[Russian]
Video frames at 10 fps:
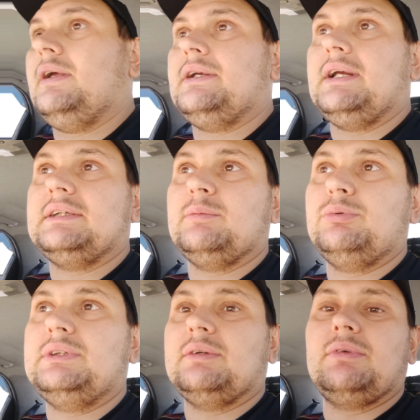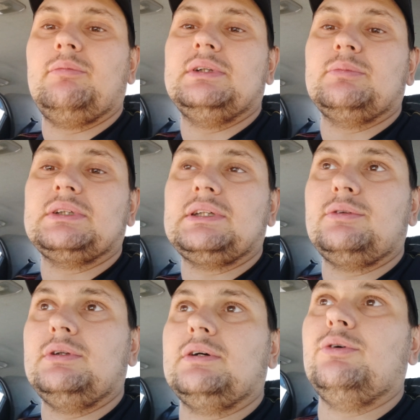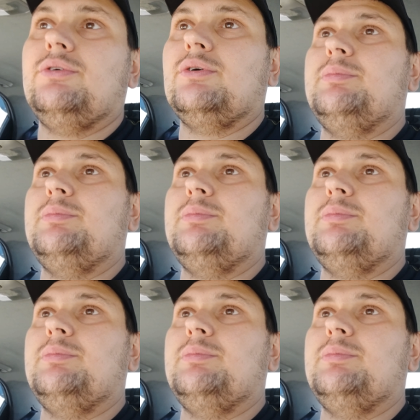Интересно, пустят мне без маски туда кофе